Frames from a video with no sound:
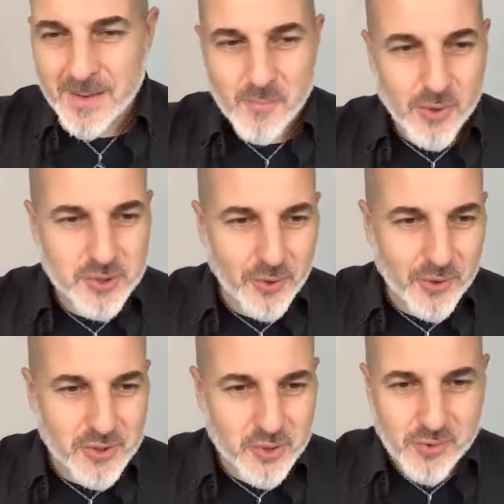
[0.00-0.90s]

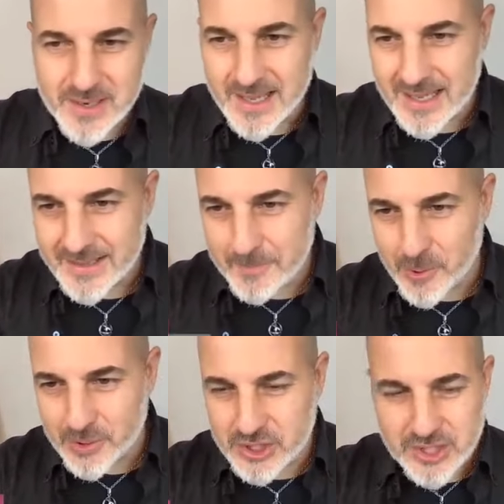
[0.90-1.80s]
Buongiorno Giulia da
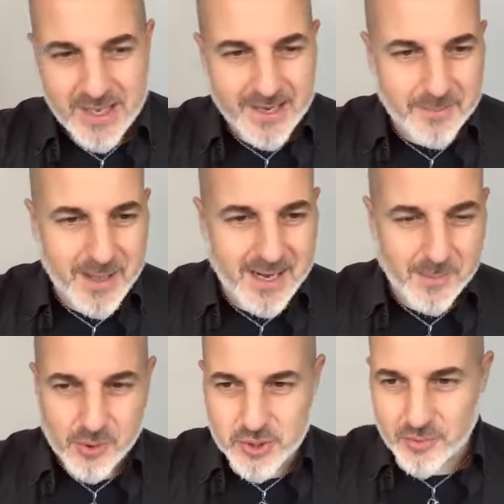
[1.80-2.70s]
Porcia,
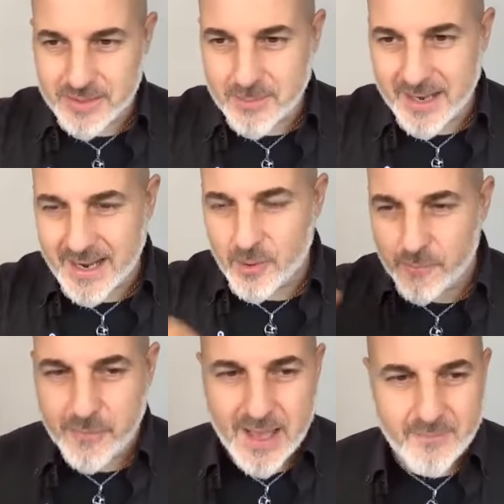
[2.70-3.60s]
Rebecca, buongiorno da
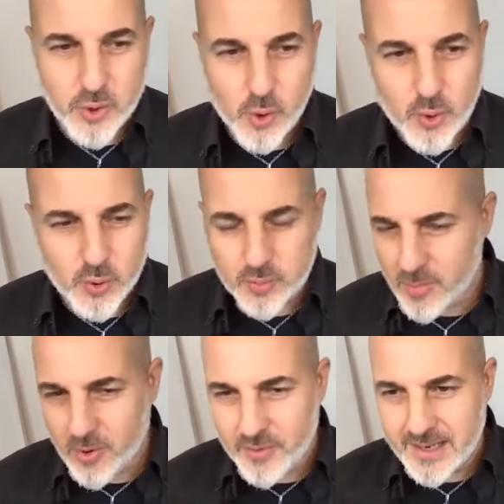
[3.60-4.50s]
Merano, Flavio, good
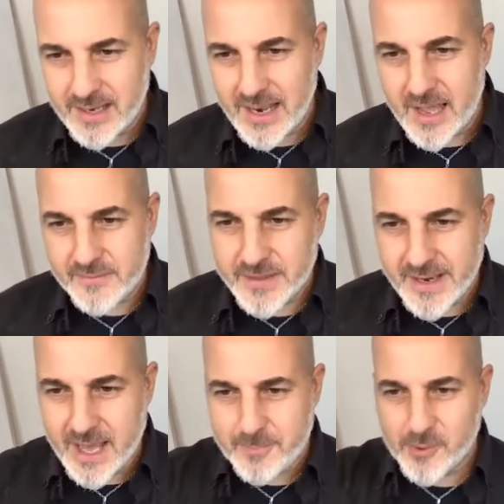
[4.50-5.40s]
morning live da
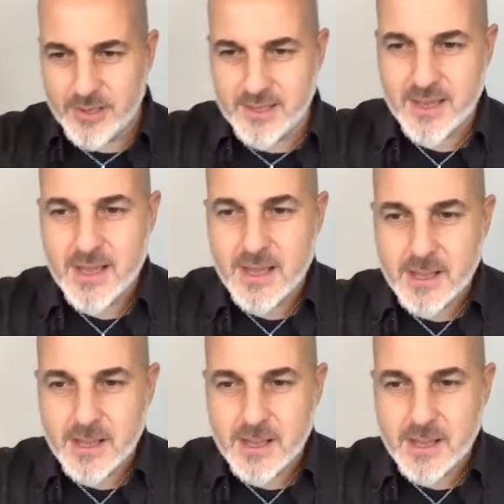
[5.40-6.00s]
Napoli,